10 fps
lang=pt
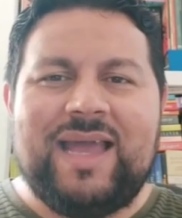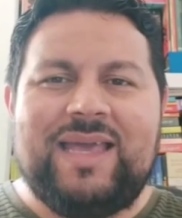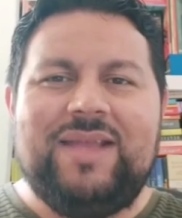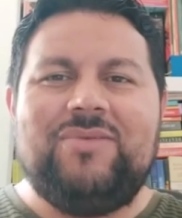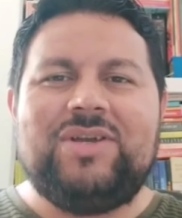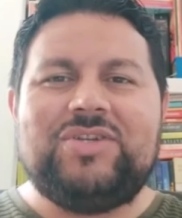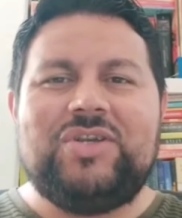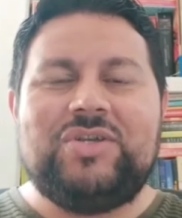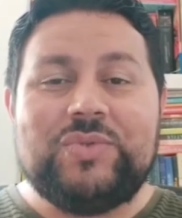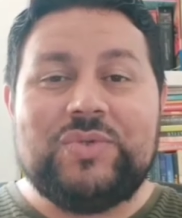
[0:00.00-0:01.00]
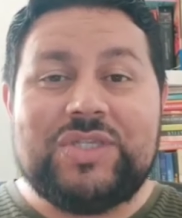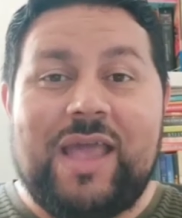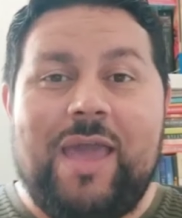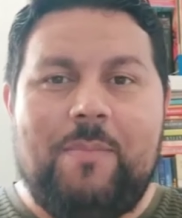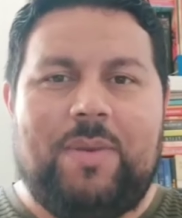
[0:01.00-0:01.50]
aquilo que Jesus
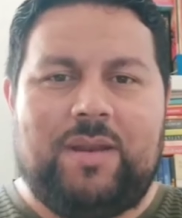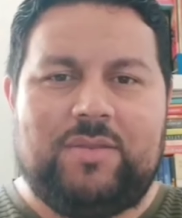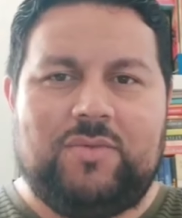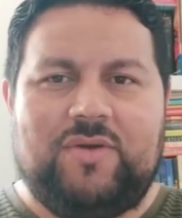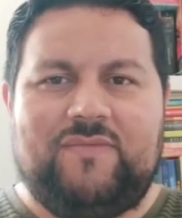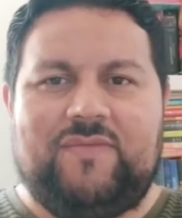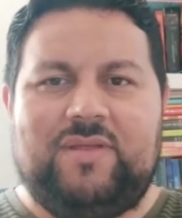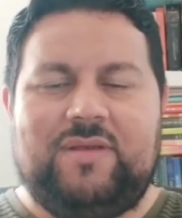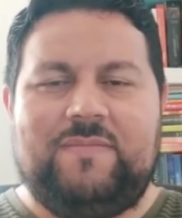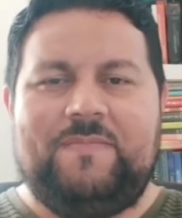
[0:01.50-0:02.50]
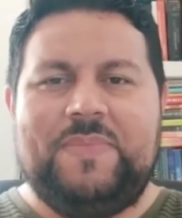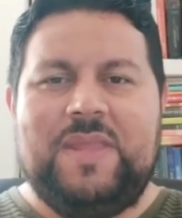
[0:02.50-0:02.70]
tem para a tua vida.